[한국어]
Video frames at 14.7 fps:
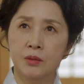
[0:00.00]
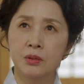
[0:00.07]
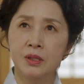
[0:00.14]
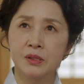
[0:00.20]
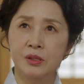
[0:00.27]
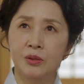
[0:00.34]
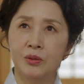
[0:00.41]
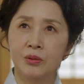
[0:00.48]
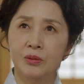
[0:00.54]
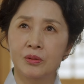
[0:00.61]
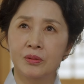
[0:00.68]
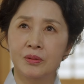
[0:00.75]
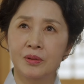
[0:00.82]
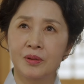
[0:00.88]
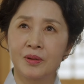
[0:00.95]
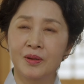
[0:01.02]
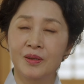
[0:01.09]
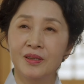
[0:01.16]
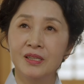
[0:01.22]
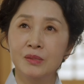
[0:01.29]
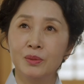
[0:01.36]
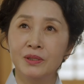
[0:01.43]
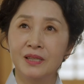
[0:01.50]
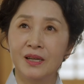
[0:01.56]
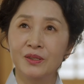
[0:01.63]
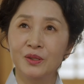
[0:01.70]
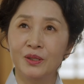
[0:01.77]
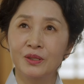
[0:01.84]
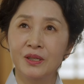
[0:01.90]
그래서 이 집안
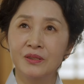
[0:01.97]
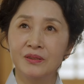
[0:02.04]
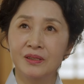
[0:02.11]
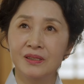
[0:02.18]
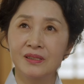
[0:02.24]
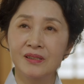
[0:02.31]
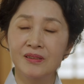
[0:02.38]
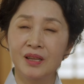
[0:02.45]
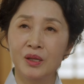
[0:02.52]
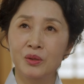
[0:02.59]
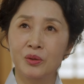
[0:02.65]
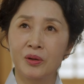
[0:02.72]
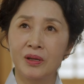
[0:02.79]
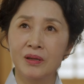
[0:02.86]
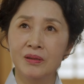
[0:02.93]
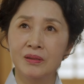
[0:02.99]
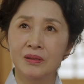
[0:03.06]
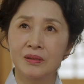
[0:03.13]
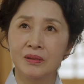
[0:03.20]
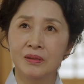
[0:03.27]
양녀가 되는 게 싫다 이거야?